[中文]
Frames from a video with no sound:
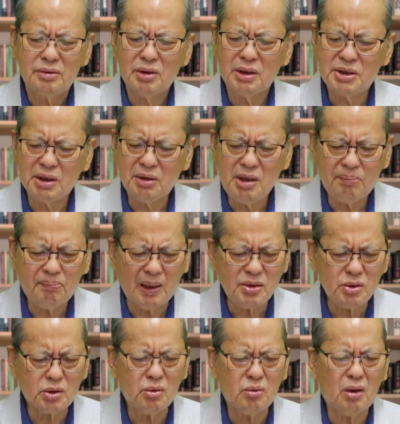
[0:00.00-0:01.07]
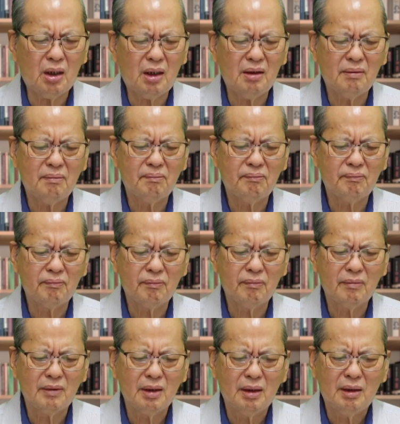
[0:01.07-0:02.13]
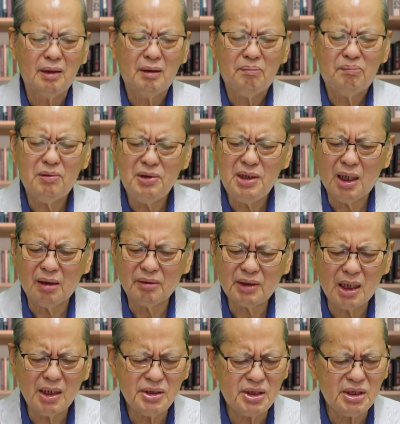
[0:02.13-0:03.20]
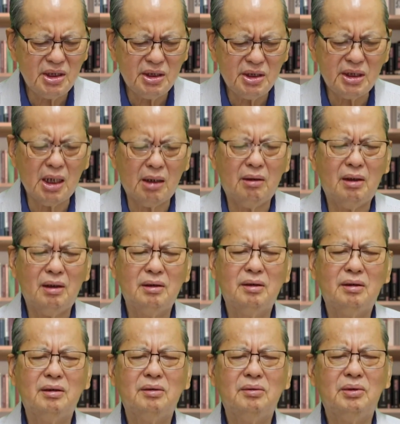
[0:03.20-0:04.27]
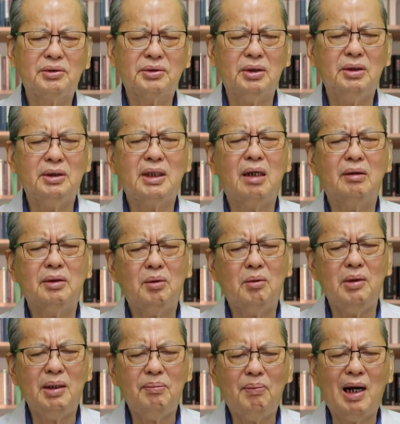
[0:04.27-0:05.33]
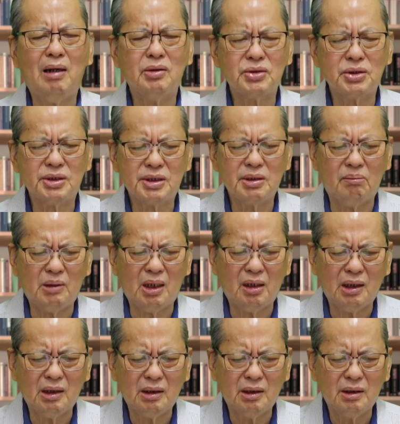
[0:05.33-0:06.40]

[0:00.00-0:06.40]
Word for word: 主啊，求你帮助我，不要太计较我得到的回报是什么。